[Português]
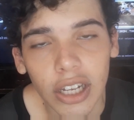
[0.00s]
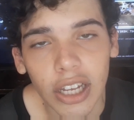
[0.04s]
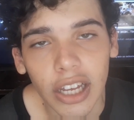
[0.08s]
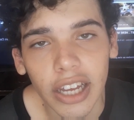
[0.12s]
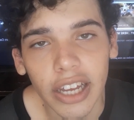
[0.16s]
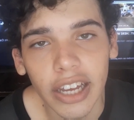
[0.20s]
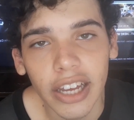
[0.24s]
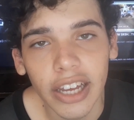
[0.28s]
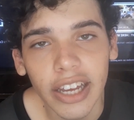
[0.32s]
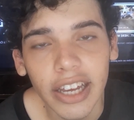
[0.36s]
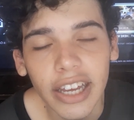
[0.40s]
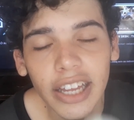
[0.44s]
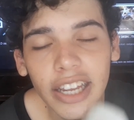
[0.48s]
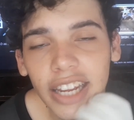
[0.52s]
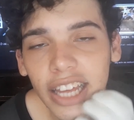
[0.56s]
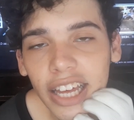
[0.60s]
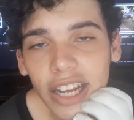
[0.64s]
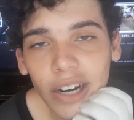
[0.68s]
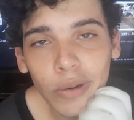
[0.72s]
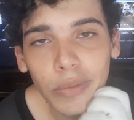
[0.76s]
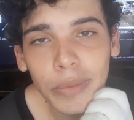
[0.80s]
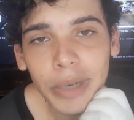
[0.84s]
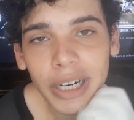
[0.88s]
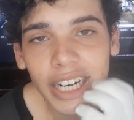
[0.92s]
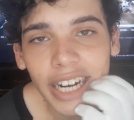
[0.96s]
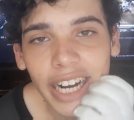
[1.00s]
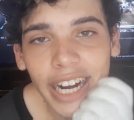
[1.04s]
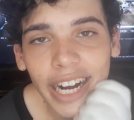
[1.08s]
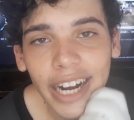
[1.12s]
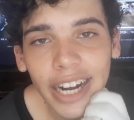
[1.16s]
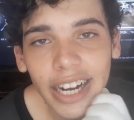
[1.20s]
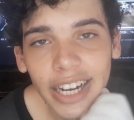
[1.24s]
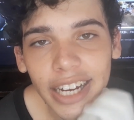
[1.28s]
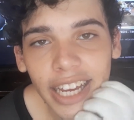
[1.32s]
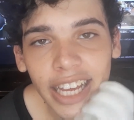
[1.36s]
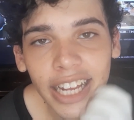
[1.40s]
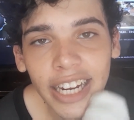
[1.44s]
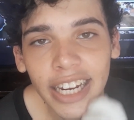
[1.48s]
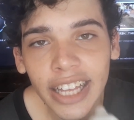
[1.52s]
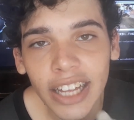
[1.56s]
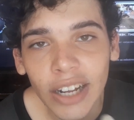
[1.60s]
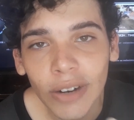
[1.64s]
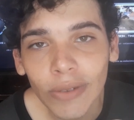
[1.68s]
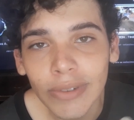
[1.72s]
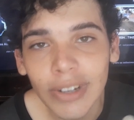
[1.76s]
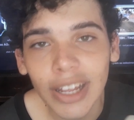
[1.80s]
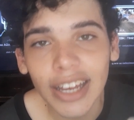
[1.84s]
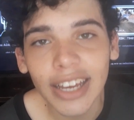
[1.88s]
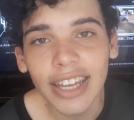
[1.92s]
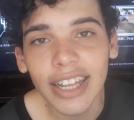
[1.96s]
É, ele era um mangá, ele era
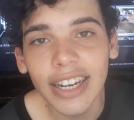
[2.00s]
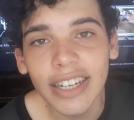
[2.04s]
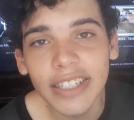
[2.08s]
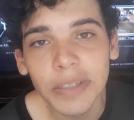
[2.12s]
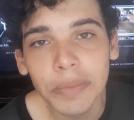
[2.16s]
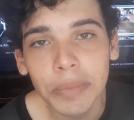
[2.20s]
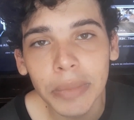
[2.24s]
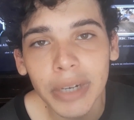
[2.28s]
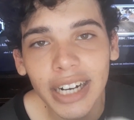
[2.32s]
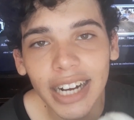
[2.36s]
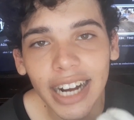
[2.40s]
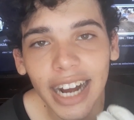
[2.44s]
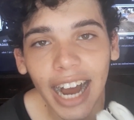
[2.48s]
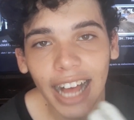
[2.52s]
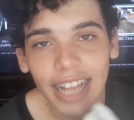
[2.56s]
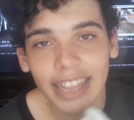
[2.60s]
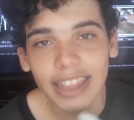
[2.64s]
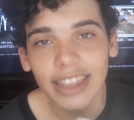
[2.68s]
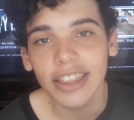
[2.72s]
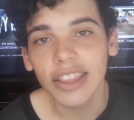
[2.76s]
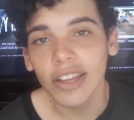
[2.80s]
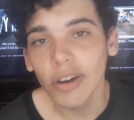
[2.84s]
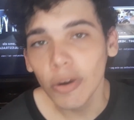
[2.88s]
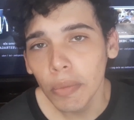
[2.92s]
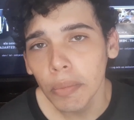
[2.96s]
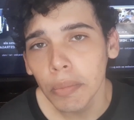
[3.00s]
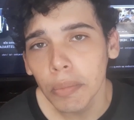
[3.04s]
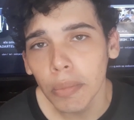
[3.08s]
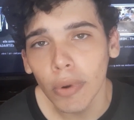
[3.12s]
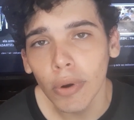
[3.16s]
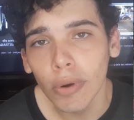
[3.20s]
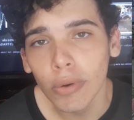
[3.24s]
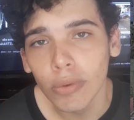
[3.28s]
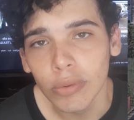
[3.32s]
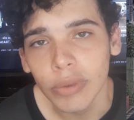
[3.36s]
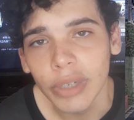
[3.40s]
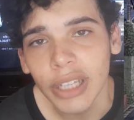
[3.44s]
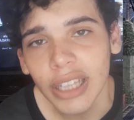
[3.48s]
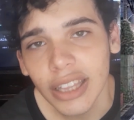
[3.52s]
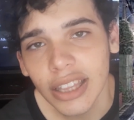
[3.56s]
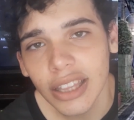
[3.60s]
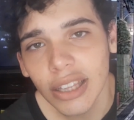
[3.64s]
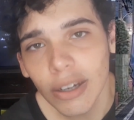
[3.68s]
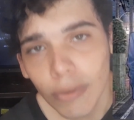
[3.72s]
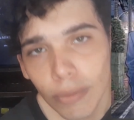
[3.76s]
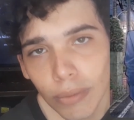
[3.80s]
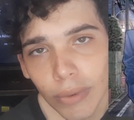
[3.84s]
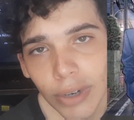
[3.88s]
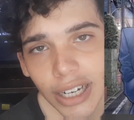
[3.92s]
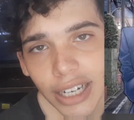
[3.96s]
um daqueles mangá tão bom e
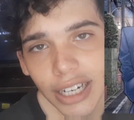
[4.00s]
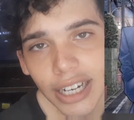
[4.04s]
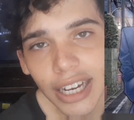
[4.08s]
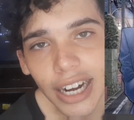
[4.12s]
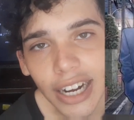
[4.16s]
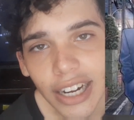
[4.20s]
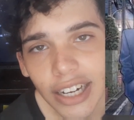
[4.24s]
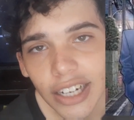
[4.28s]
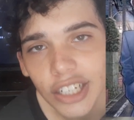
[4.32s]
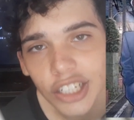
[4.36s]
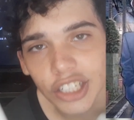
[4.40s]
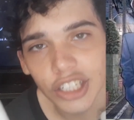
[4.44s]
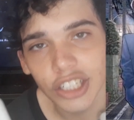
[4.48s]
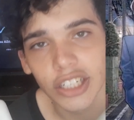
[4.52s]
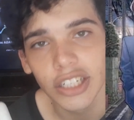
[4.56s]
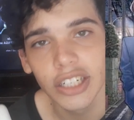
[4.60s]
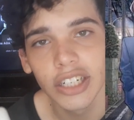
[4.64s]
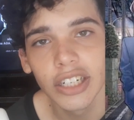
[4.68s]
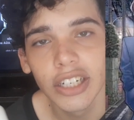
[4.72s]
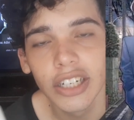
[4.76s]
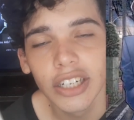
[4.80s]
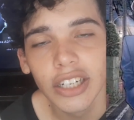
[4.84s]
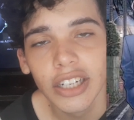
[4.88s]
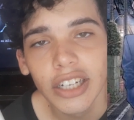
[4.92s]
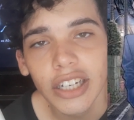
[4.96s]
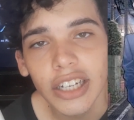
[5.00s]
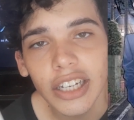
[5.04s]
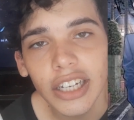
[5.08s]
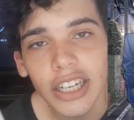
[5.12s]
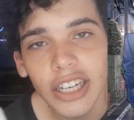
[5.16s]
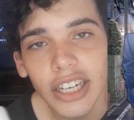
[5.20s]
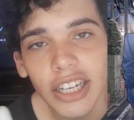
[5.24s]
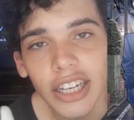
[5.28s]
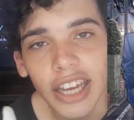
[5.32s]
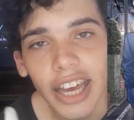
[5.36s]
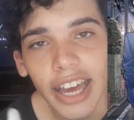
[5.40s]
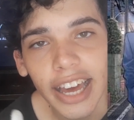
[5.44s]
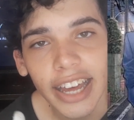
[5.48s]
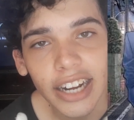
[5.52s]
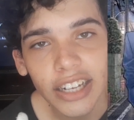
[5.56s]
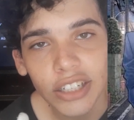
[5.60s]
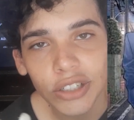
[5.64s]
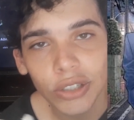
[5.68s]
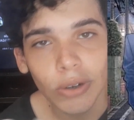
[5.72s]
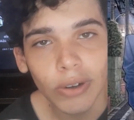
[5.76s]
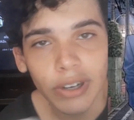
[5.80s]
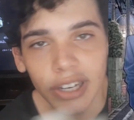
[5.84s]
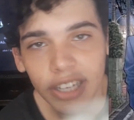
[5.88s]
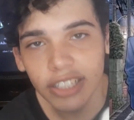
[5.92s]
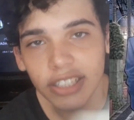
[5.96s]
tão grande que era
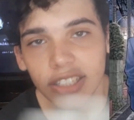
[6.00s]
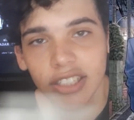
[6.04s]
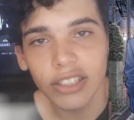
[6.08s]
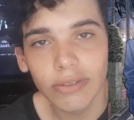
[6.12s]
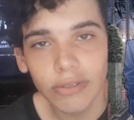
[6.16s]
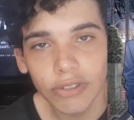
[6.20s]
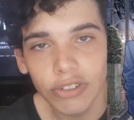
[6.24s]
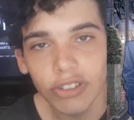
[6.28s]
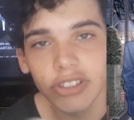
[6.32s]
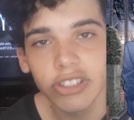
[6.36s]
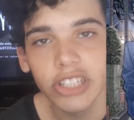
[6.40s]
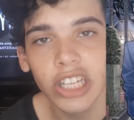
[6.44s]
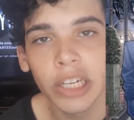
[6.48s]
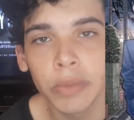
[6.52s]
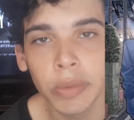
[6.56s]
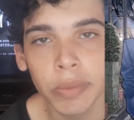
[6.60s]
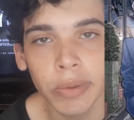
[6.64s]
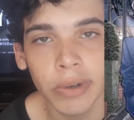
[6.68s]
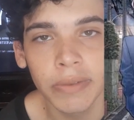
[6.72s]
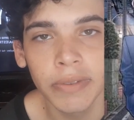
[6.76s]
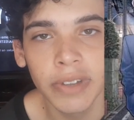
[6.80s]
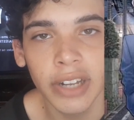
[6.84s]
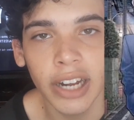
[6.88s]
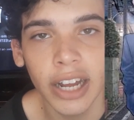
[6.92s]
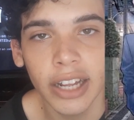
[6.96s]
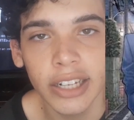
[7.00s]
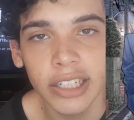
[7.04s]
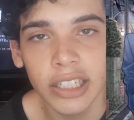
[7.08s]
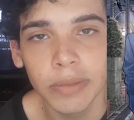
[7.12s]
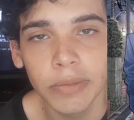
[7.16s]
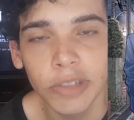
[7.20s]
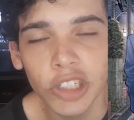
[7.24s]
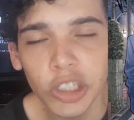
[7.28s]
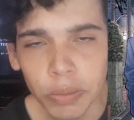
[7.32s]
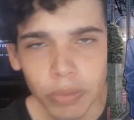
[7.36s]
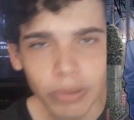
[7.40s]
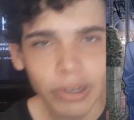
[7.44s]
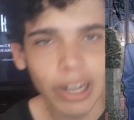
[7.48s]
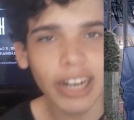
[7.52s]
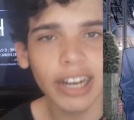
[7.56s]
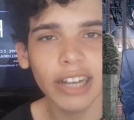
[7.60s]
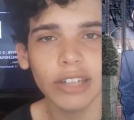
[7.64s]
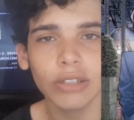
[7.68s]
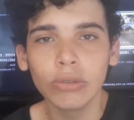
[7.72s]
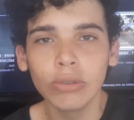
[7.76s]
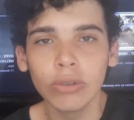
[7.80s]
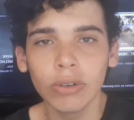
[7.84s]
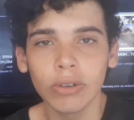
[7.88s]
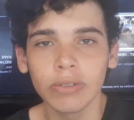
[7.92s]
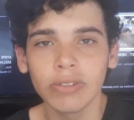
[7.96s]
só questão de tempo para virar anime. Tipo
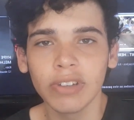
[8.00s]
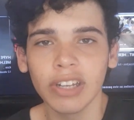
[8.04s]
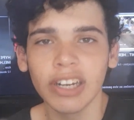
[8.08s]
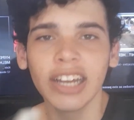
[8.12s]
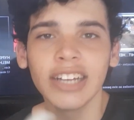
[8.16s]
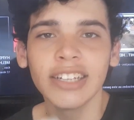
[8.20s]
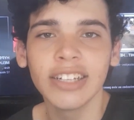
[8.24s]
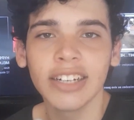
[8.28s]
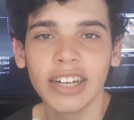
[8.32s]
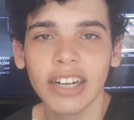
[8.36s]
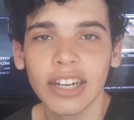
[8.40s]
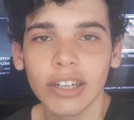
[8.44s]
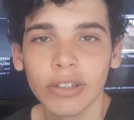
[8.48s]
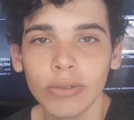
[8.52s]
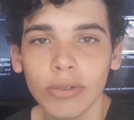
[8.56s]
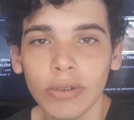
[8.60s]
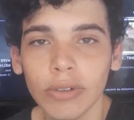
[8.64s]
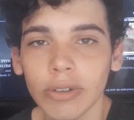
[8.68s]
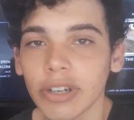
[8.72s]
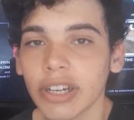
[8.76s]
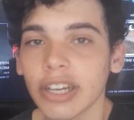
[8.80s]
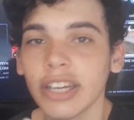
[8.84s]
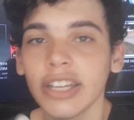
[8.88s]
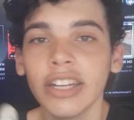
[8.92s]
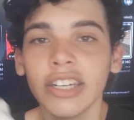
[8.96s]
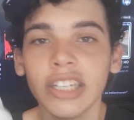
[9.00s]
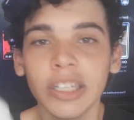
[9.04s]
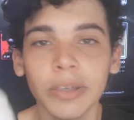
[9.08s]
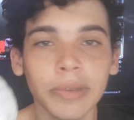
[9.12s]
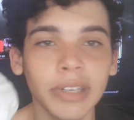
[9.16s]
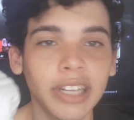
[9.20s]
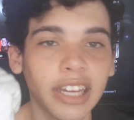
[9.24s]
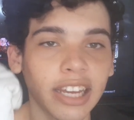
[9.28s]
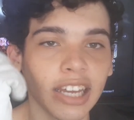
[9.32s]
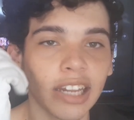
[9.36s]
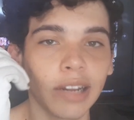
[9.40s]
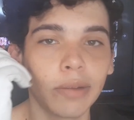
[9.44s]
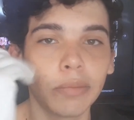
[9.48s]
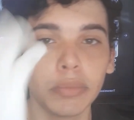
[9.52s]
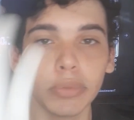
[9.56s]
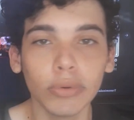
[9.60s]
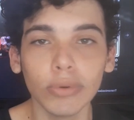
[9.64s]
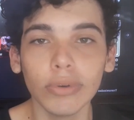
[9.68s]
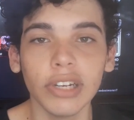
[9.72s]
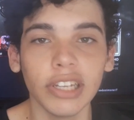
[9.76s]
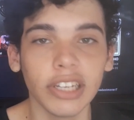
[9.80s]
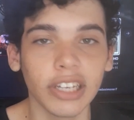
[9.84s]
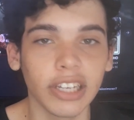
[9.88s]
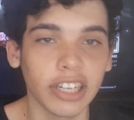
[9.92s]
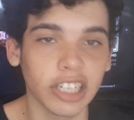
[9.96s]
Nagatoro, tá ligado Nagatoro? Aquele anime daquela
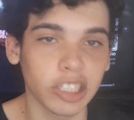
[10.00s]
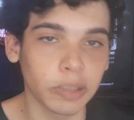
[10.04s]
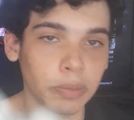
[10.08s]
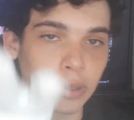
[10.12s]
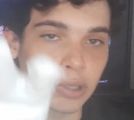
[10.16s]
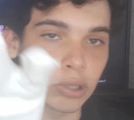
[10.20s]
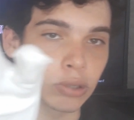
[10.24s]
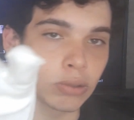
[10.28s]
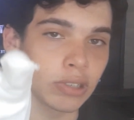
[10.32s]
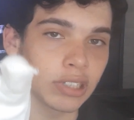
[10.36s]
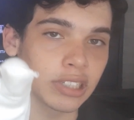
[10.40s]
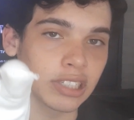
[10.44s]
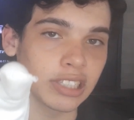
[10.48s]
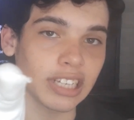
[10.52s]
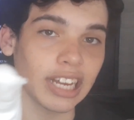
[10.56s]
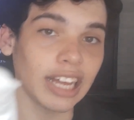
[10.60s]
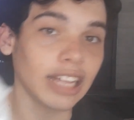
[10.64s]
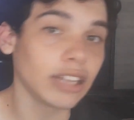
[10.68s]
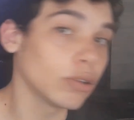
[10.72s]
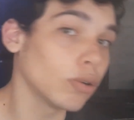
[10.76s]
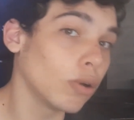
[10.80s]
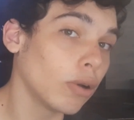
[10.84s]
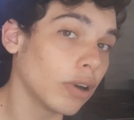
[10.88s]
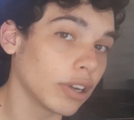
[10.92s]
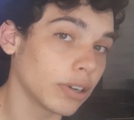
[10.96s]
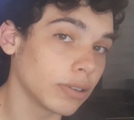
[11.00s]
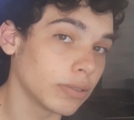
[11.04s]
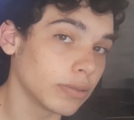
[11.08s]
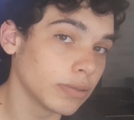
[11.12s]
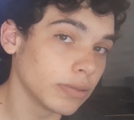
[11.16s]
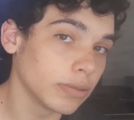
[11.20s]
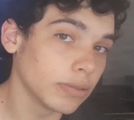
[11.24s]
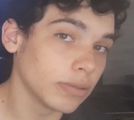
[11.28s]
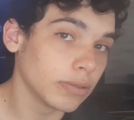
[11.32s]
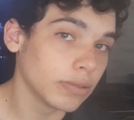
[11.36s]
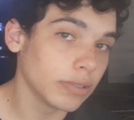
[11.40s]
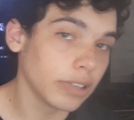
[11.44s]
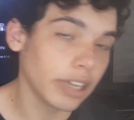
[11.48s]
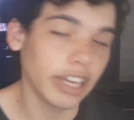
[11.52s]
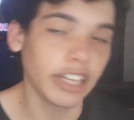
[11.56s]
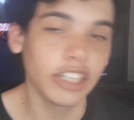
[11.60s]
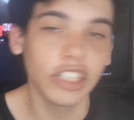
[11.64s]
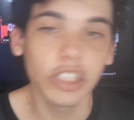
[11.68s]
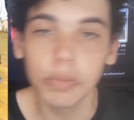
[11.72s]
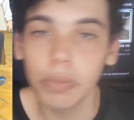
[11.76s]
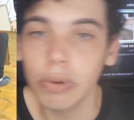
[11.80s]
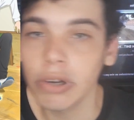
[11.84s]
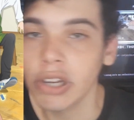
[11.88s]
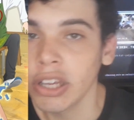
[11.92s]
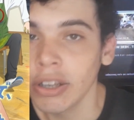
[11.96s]
bully que as pessoas adoram. É
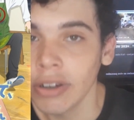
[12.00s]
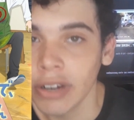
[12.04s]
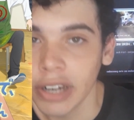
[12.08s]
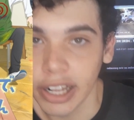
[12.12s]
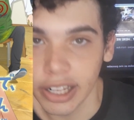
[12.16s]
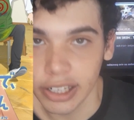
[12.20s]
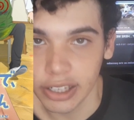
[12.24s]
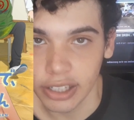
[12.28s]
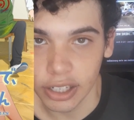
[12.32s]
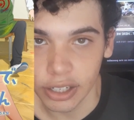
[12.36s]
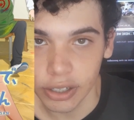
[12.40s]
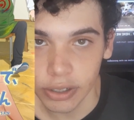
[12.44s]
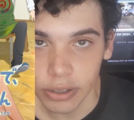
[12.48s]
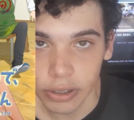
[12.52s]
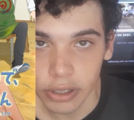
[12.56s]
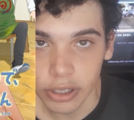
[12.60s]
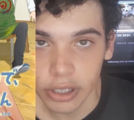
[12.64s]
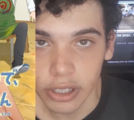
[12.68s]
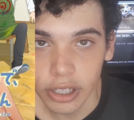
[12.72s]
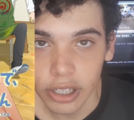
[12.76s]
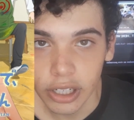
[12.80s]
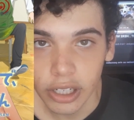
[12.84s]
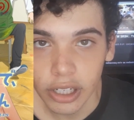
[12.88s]
tipo aquilo lá, entendeu?